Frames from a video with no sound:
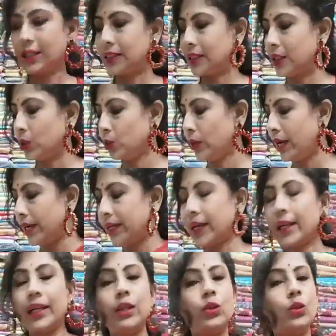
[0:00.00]
আছে কিন্তু এটা
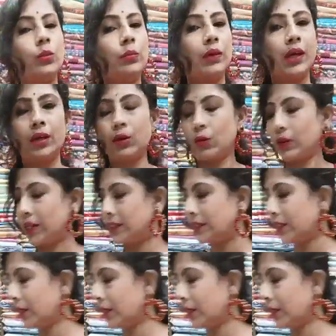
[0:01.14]
কিন্তু ডোলা সিল্ক